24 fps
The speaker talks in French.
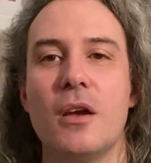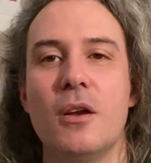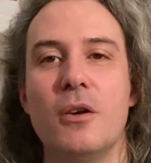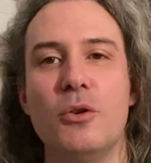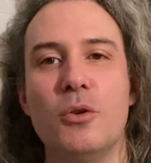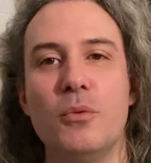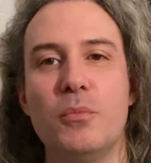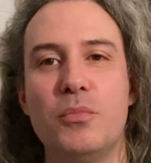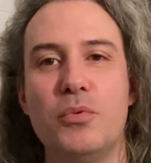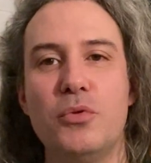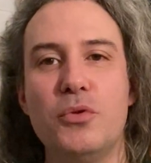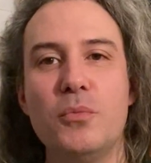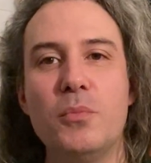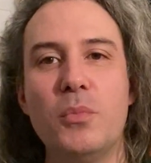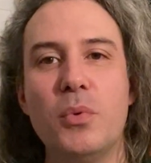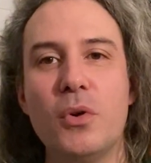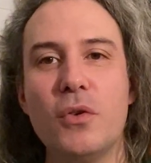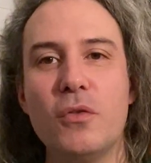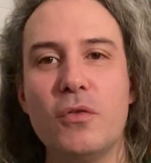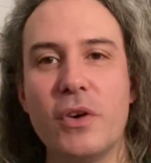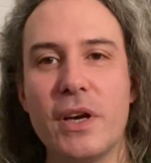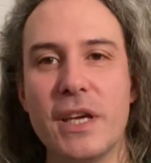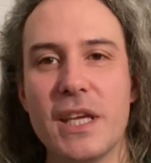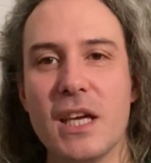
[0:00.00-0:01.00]
le plus
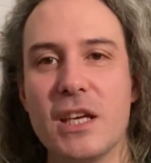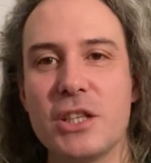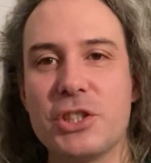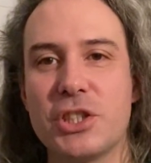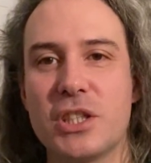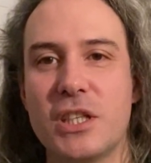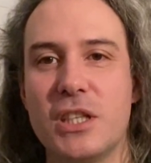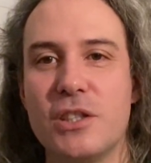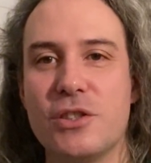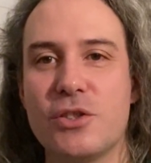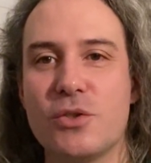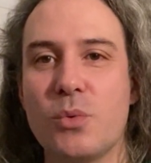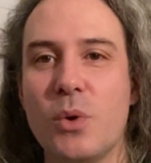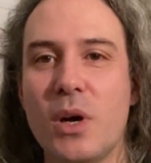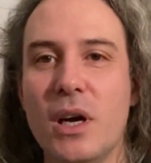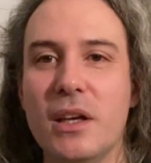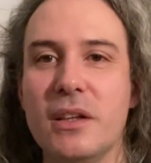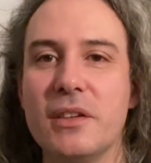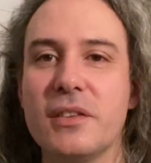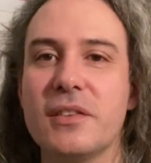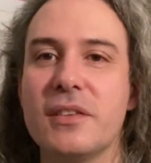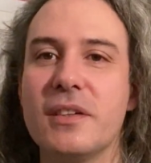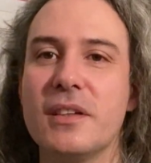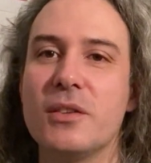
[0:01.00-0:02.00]
beau voyage qui
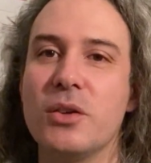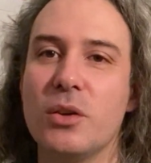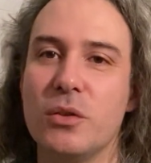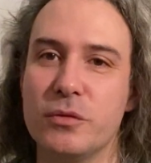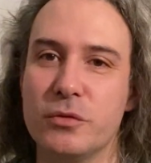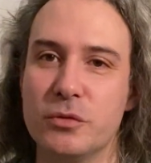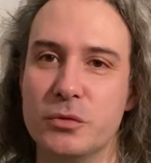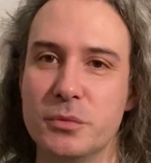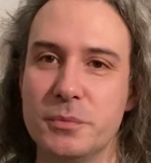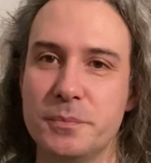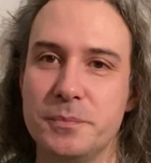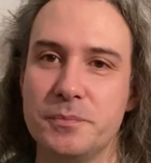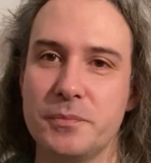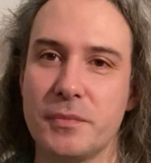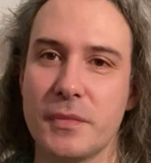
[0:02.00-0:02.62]
soit, c'est en vous.